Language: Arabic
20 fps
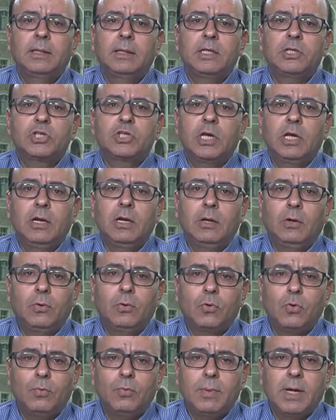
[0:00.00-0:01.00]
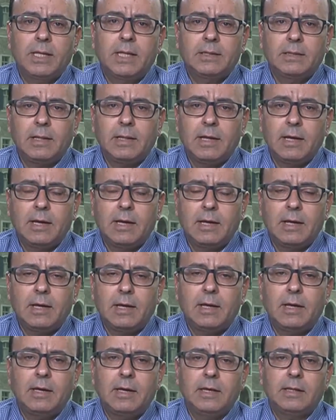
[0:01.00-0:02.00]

تشكيل الحكومات لا آه،